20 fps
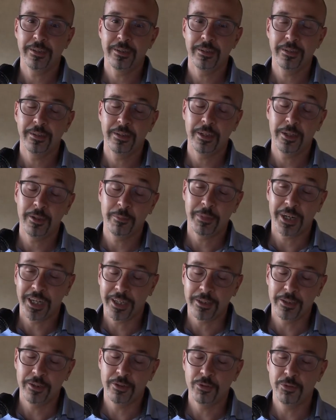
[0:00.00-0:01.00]
delle
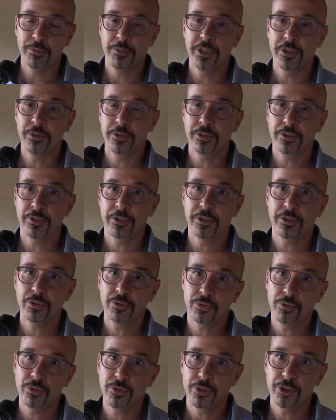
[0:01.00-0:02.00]
bande luminose
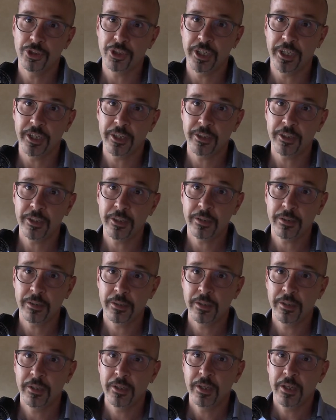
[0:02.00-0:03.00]
sugli oggetti
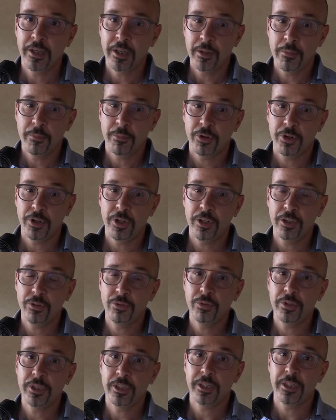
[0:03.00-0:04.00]
poi le
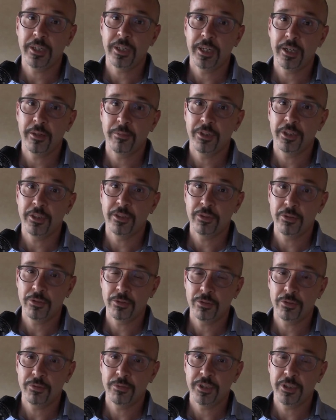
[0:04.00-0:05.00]
due telecamere
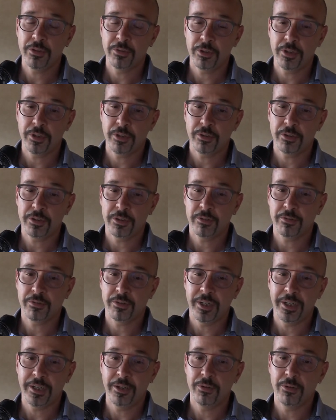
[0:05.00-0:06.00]
dello strumento che cosa
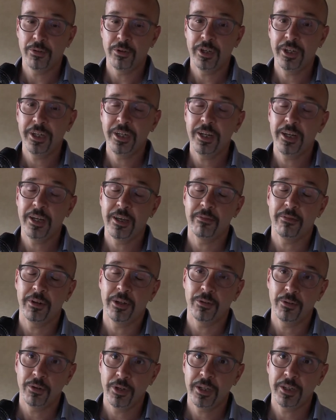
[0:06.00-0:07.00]
fanno?
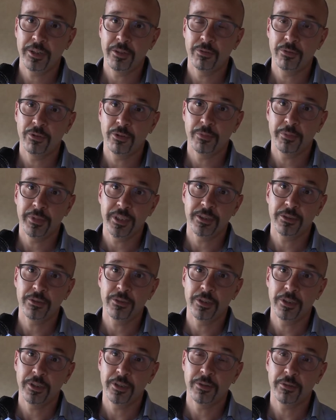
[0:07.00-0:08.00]
Rilevano la
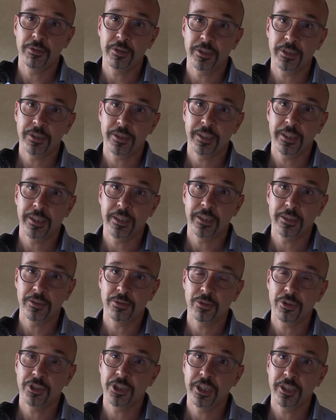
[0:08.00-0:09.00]
deformazione di questa
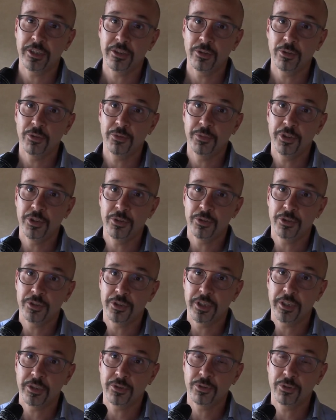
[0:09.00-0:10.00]
sorgente
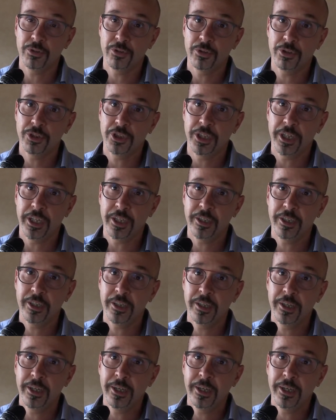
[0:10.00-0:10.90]
luminosa sugli oggetti